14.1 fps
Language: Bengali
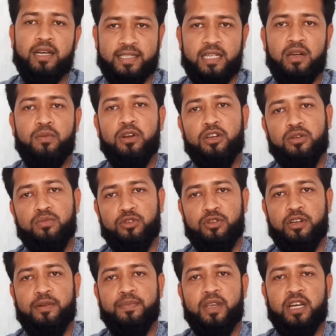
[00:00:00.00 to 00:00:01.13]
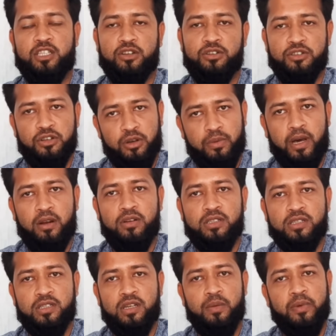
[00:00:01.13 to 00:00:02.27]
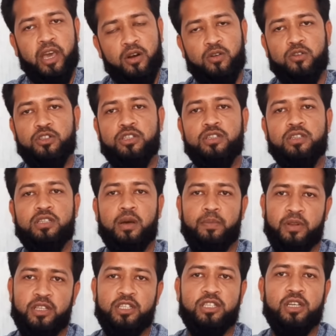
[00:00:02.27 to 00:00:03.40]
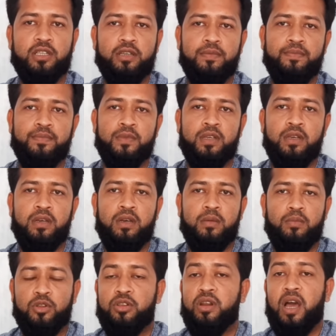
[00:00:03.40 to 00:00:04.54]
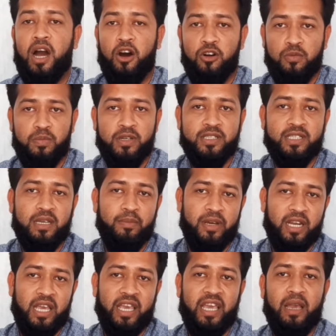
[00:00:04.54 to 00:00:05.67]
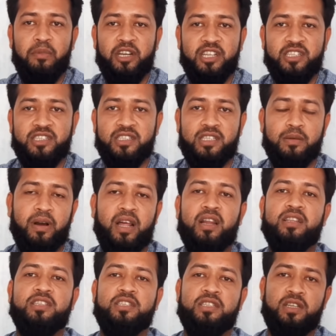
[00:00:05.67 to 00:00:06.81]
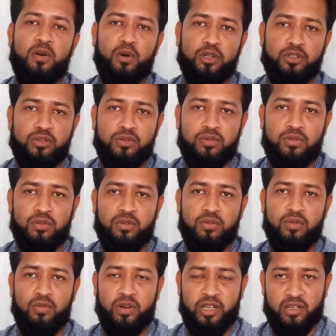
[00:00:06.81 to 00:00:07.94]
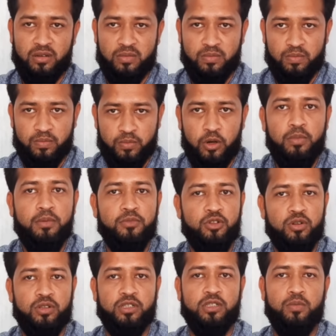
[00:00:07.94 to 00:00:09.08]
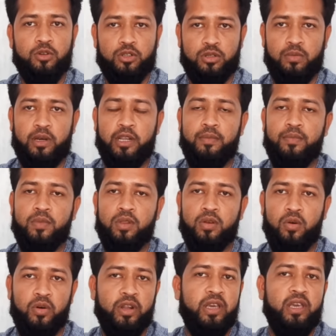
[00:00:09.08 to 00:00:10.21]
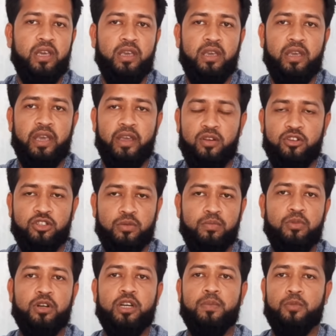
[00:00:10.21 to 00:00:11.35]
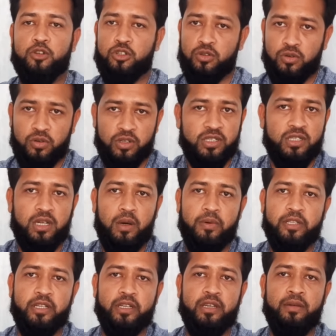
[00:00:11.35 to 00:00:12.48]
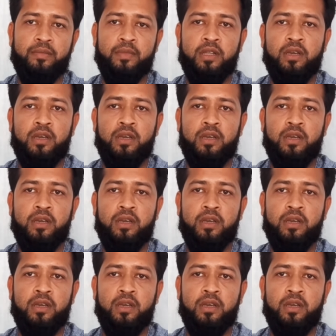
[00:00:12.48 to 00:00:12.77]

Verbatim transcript: আসসালামু আলাইকুম বন্ধুরা আশা করি সবাই ভালো আছেন আমি হারুন রশিদ আছি আপনাদের সাথে বন্ধুরা আউটপাসে মানে এমএনএসটিতে বাংলাদেশে যাওয়ার জন্য অনেক প্রবলেম চলতেছে বর্তমানে অনেকেই এই সম্পর্কে প্রশ্ন করতেছেন আমাদেরকে